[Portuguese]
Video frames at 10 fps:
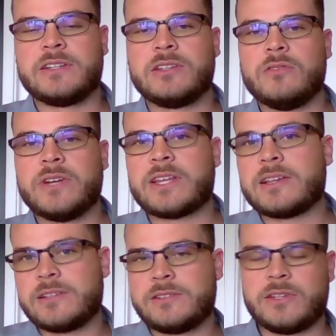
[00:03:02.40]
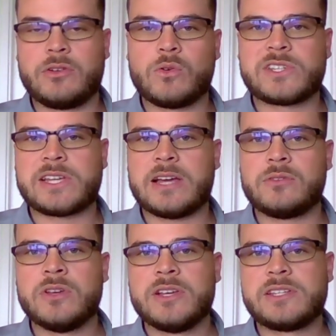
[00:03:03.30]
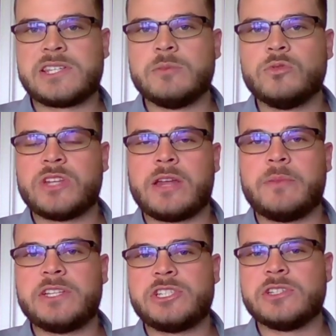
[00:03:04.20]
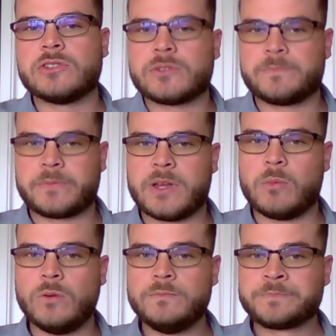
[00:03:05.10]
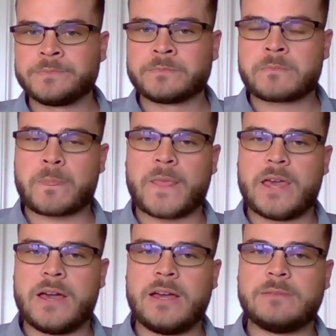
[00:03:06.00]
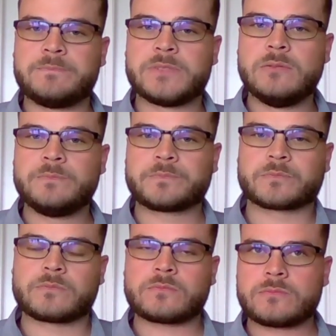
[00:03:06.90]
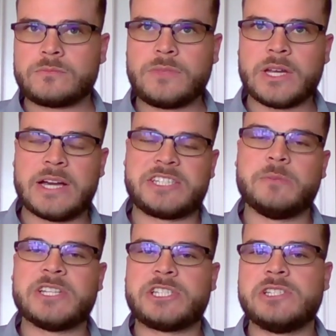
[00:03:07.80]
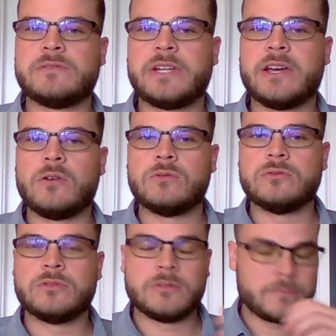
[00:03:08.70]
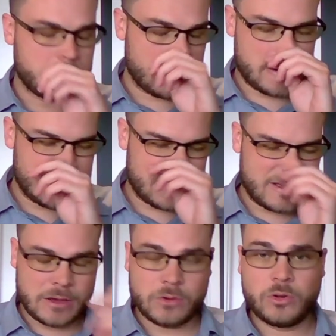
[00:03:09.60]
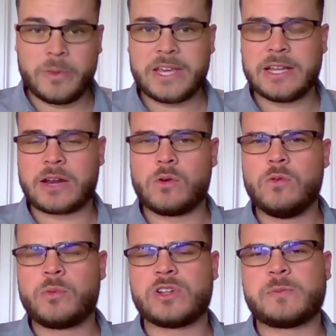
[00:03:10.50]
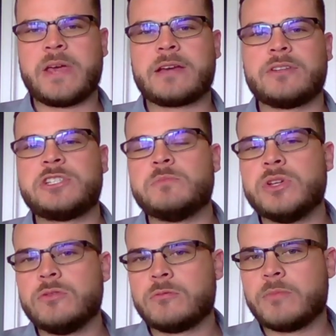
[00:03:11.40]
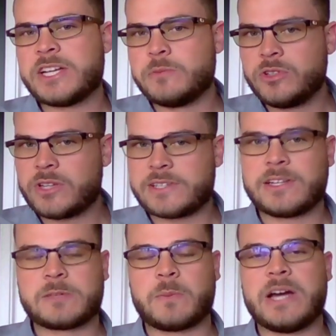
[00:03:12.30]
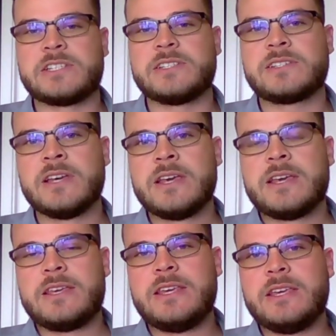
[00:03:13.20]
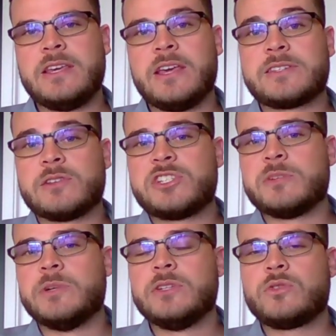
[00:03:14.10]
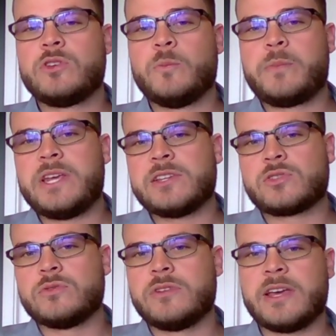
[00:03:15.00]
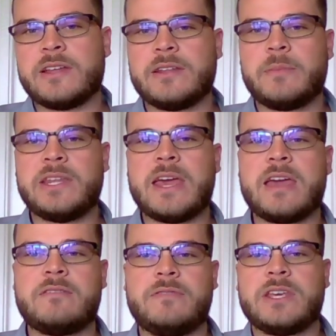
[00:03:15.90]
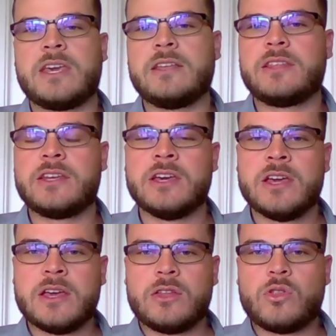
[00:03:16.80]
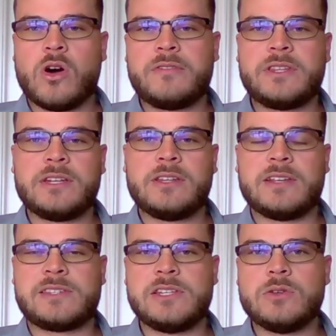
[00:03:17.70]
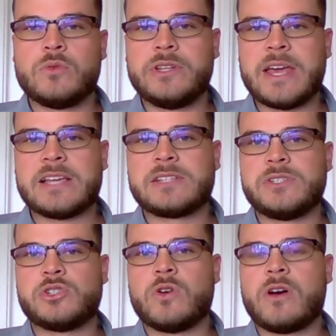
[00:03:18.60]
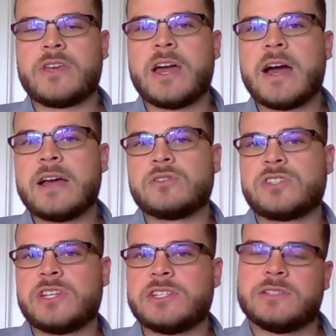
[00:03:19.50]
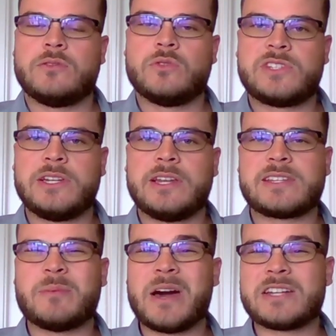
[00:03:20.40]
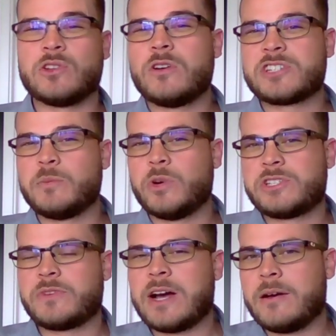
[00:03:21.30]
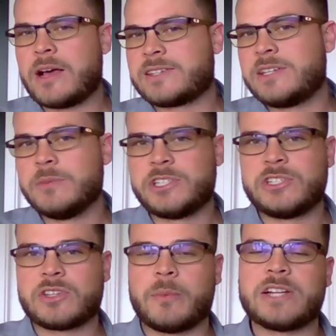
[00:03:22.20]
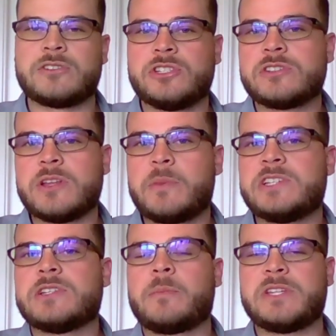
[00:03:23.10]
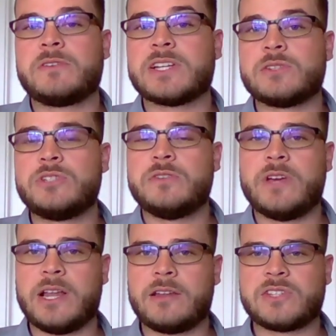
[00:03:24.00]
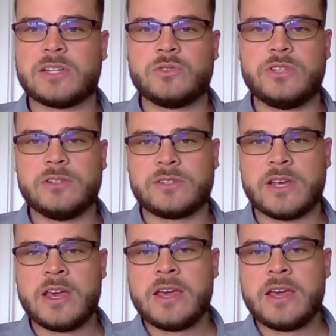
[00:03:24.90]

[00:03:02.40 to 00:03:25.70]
Então vai estar tá sendo negociado simultaneamente isso, tá bom? É, então a estimativa, né? O, a, o Nubank largou um prospecto de mil, mais de 1.300 páginas e eles estão estimando que o preço né, da BDR fique entre 9,35 e 10,29 reais, ou seja, oscile nessa margem. Lógico que pode ficar acima disso, abaixo disso, depende da precificação que tiver lá nos Estados Unidos.